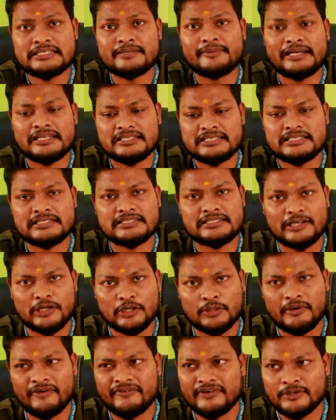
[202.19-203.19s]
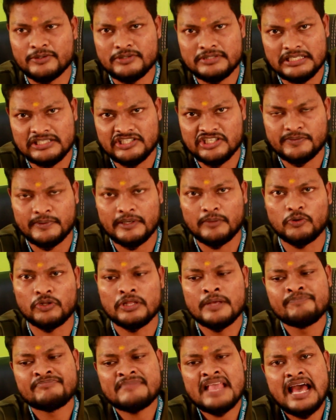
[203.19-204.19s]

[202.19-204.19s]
என்சைமேட்டிக் சேஞ்சஸ் நடக்குமா வெறும் ஸ்ட்ரெச்சஸ் பண்ணும்போது